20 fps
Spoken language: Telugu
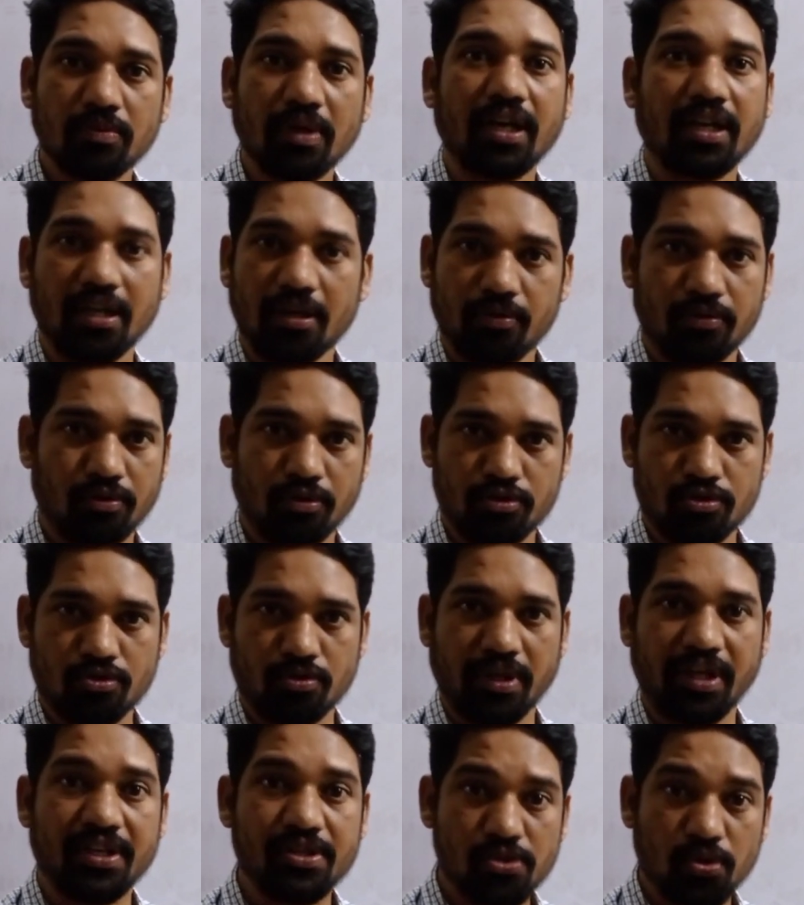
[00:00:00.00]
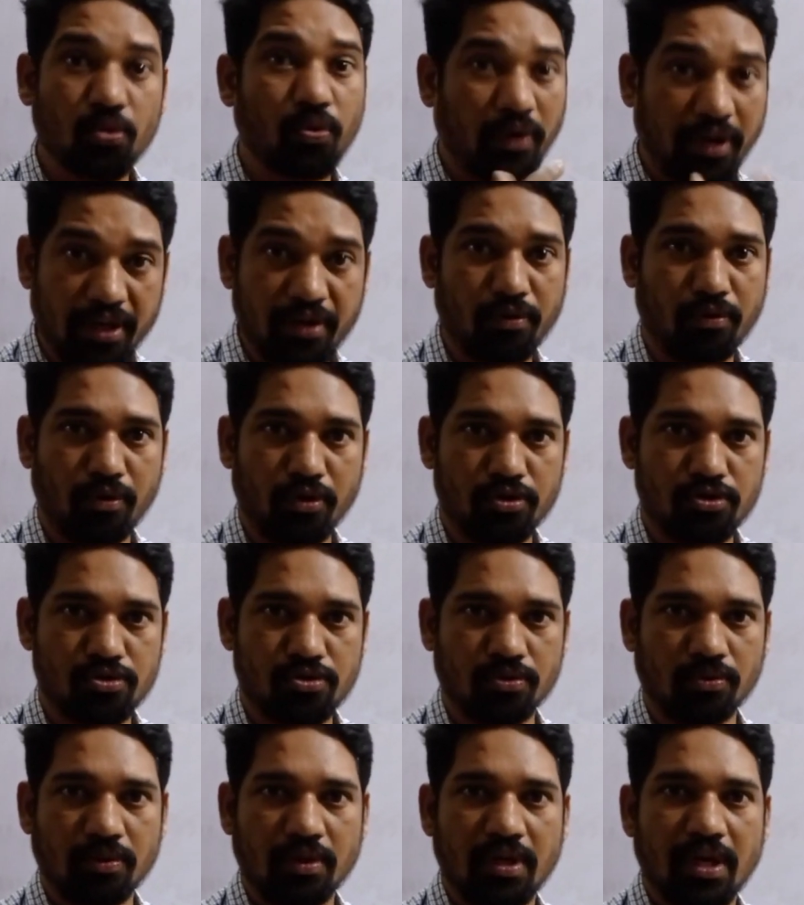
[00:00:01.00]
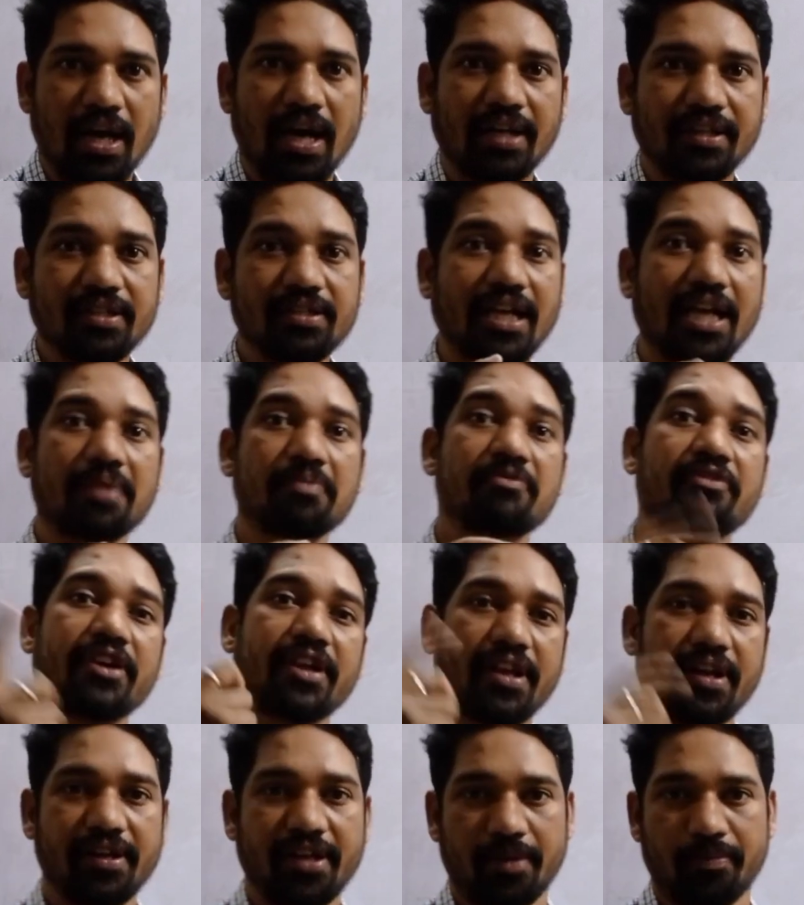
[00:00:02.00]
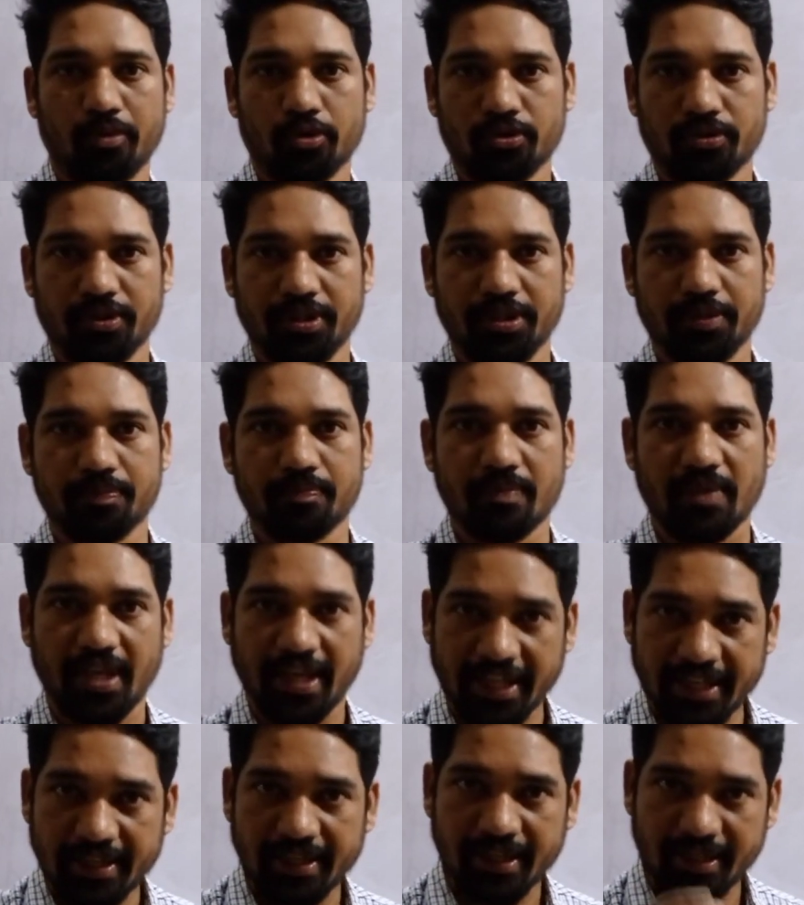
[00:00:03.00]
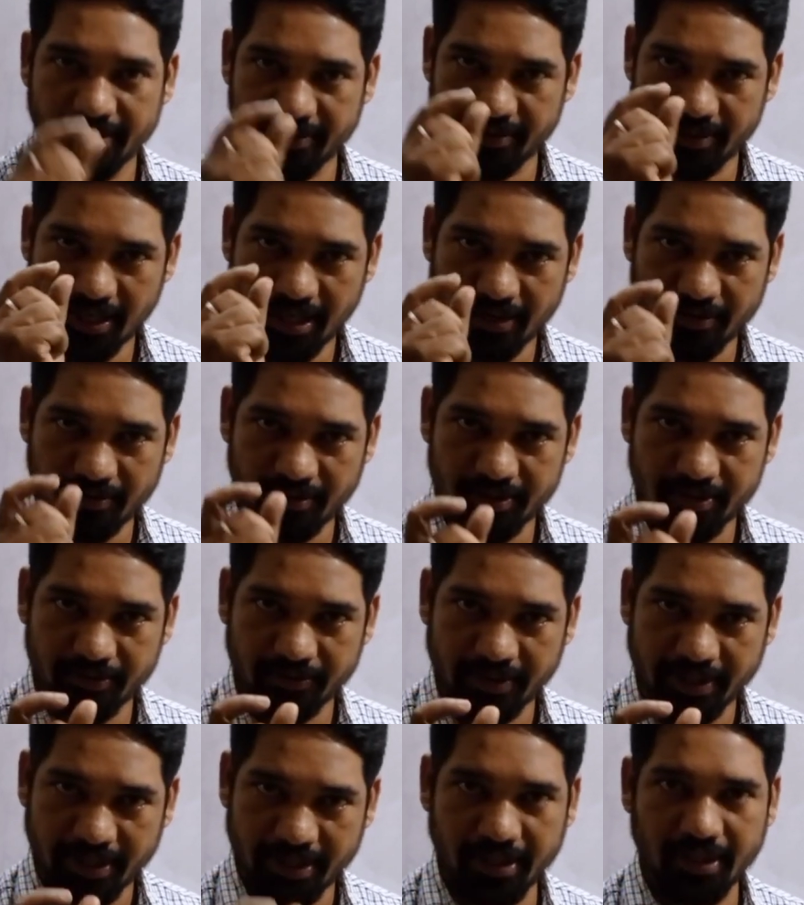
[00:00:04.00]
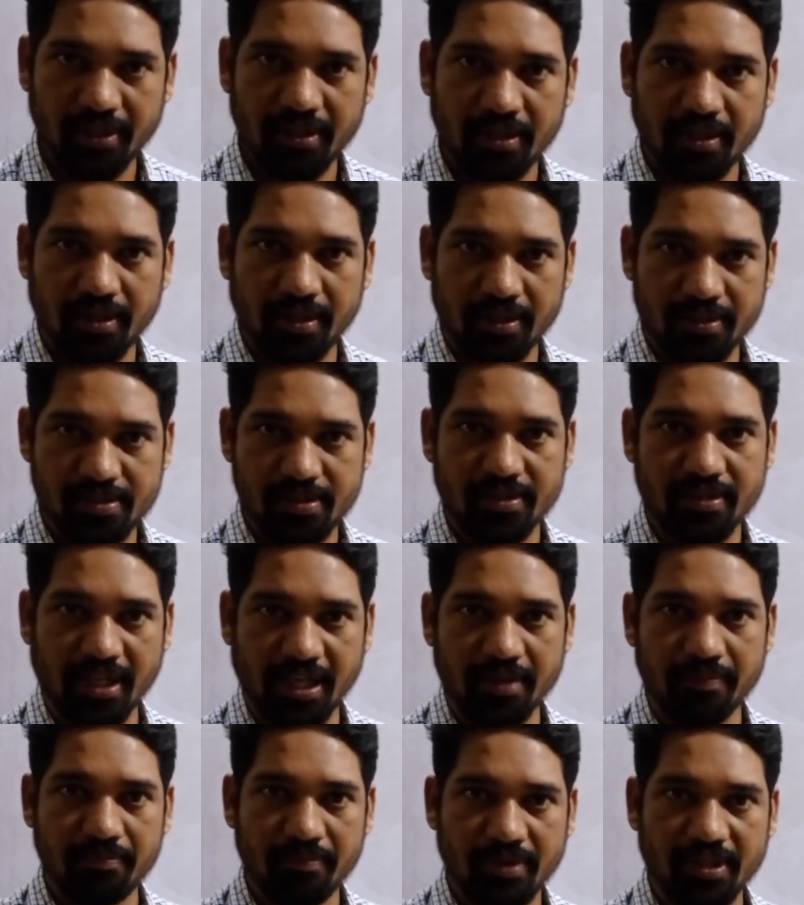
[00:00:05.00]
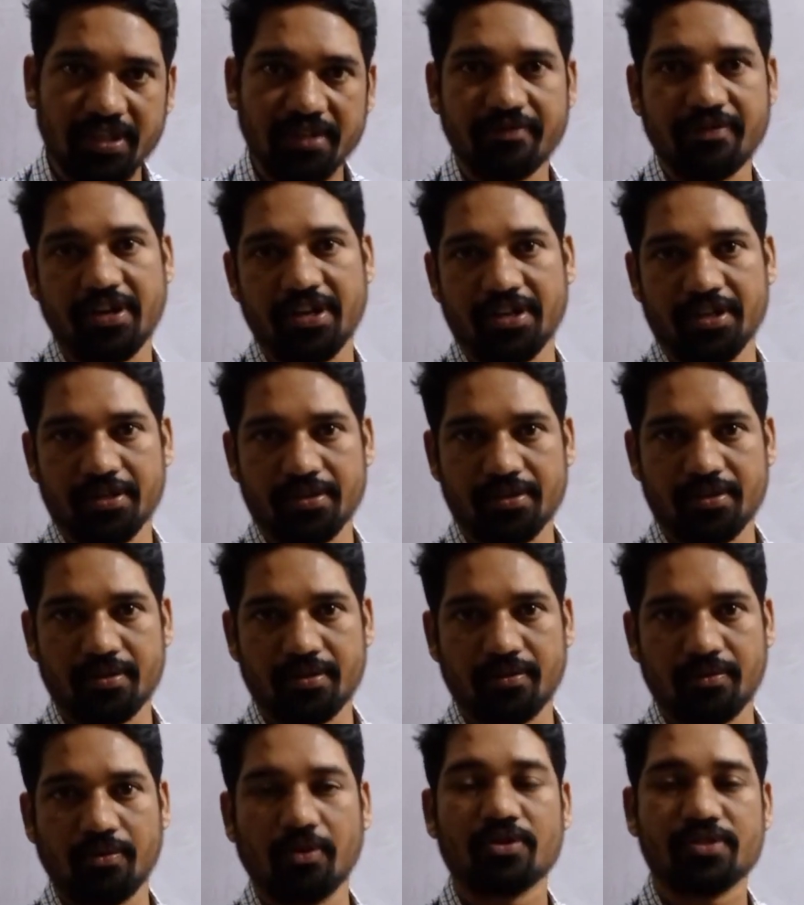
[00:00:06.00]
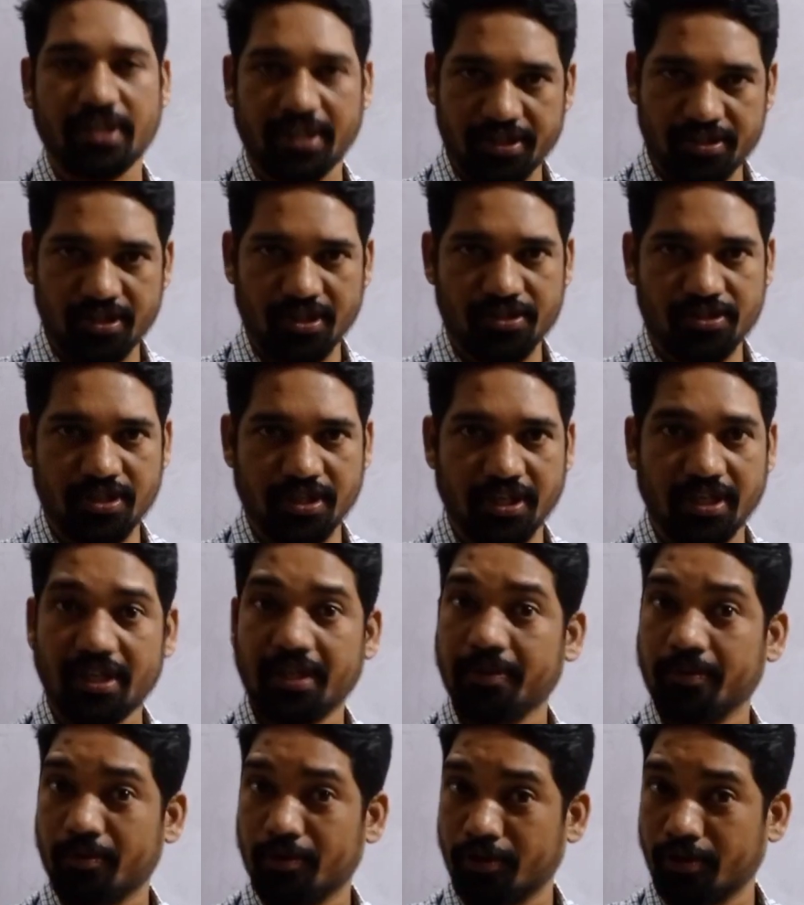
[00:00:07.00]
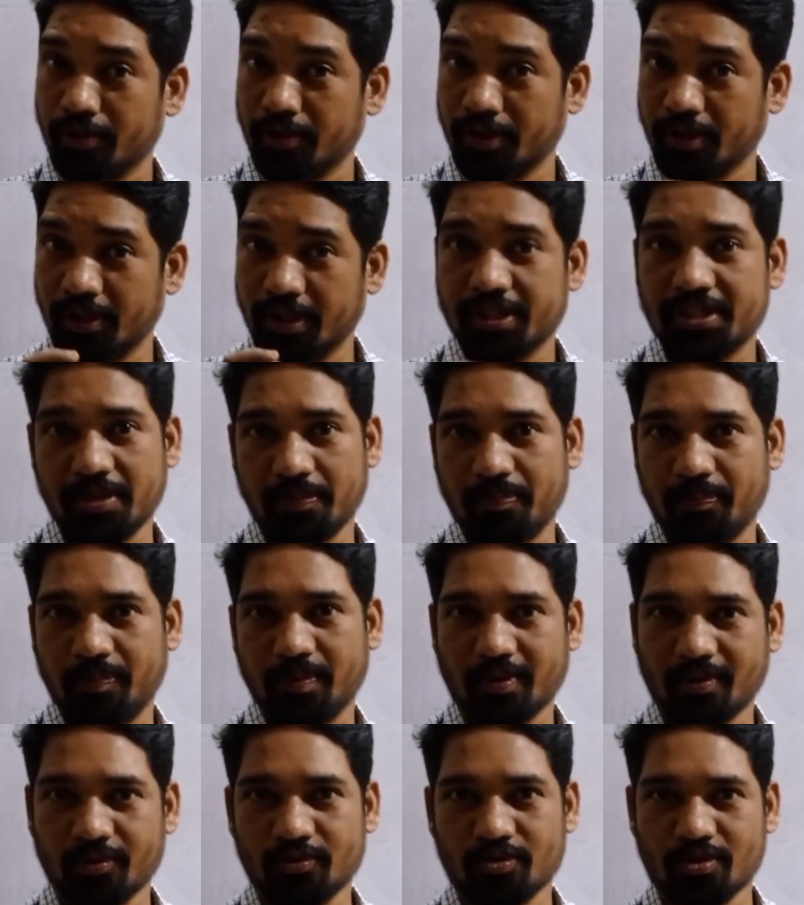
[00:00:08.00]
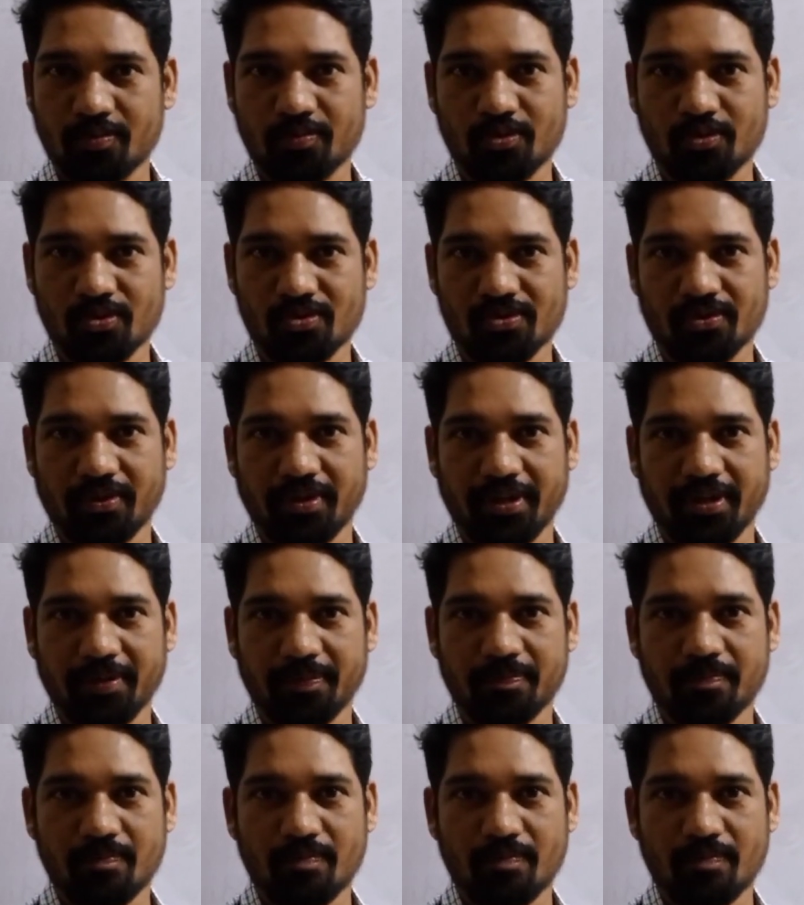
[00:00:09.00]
అలా ఉండొచ్చు ఎన్ స్క్వేర్ ఉండొచ్చు అది టైం వేరియంట్ అయిపోతుంది ఎన్ ఎన్ లాగా ఉన్నంత వరకే ఇట్స్ టైం ఇన్వేరియంట్ ఒకసారి చెక్ చేయండి ఈ టిప్ కొంచెం చూసుకోండి